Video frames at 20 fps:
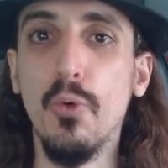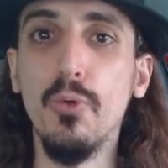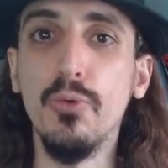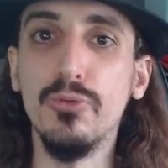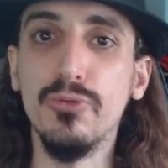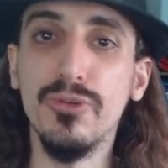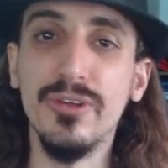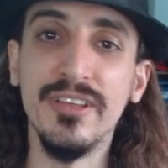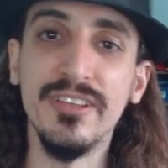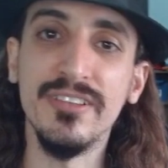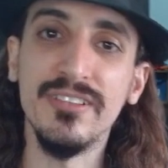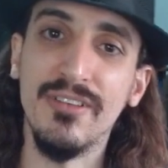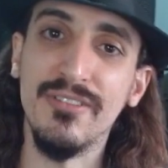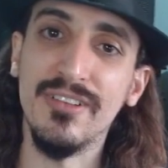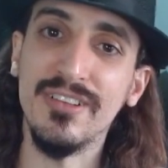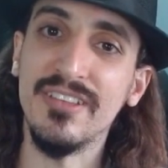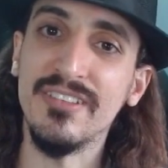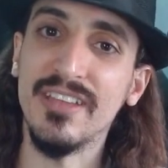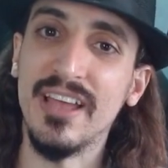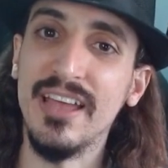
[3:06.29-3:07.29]
outro que estava
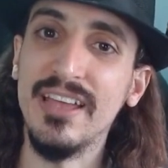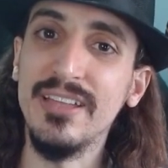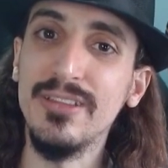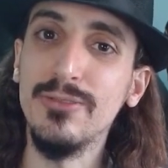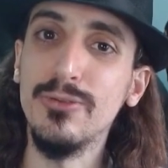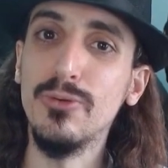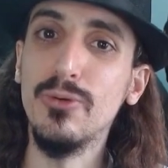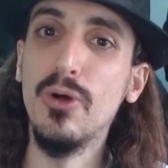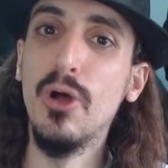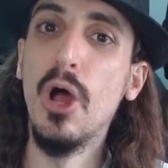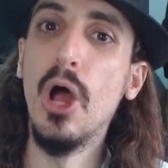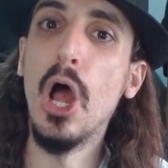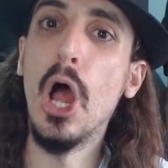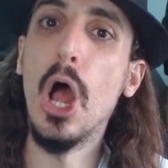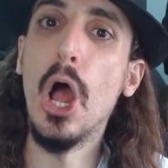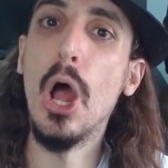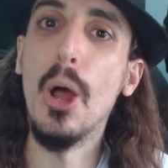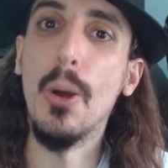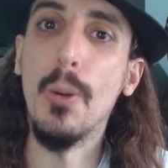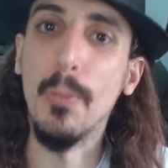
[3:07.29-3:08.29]
se saindo
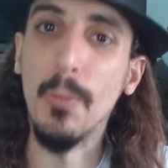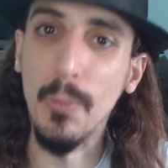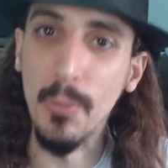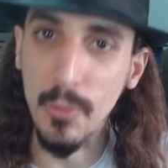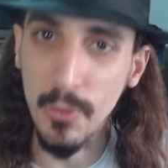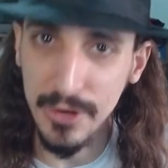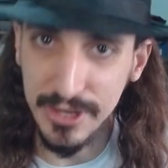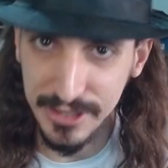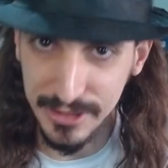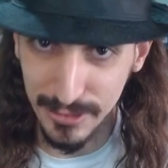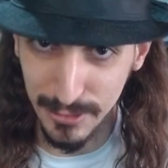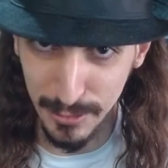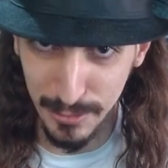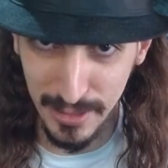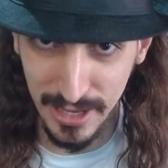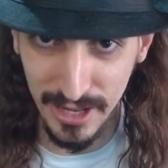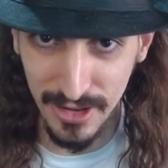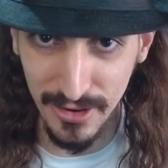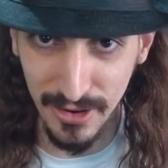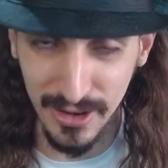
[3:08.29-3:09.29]
muito
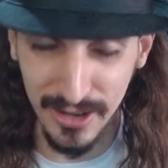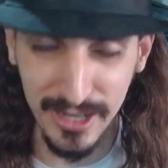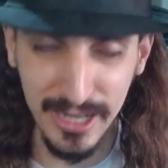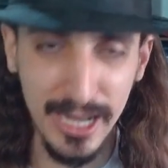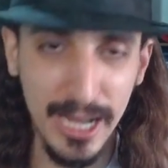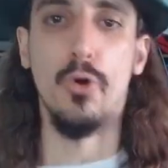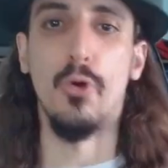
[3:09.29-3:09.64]
melhor.